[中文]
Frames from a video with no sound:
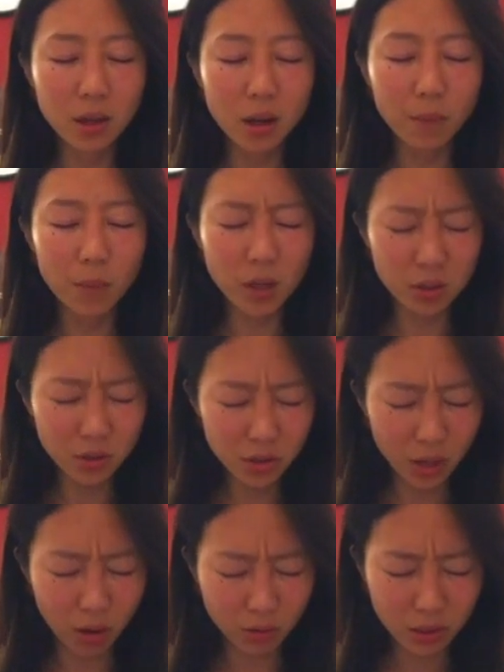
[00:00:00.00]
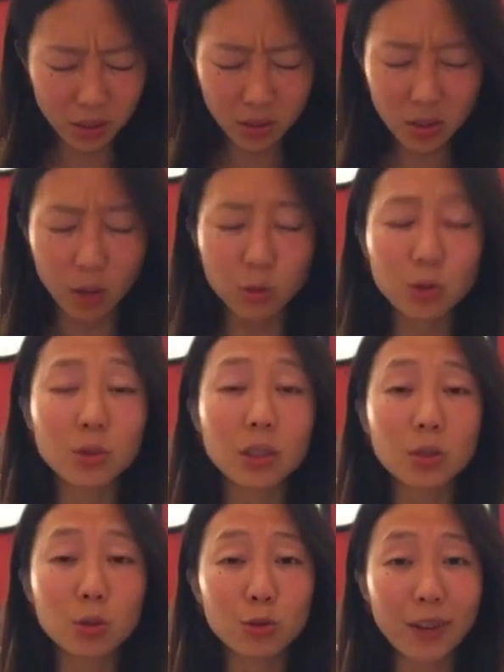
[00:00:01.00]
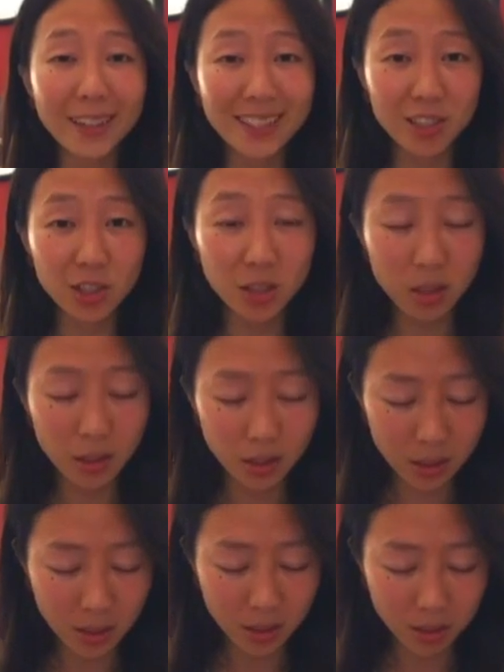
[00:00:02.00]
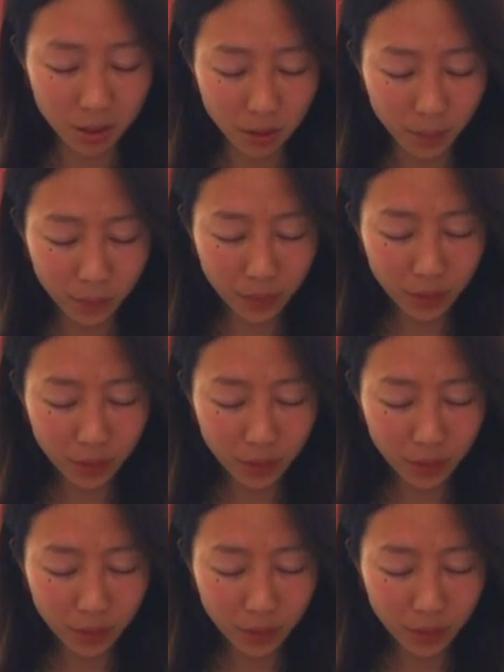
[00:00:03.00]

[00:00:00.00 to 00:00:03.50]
哈，很少极少数的人出发点是恶意的，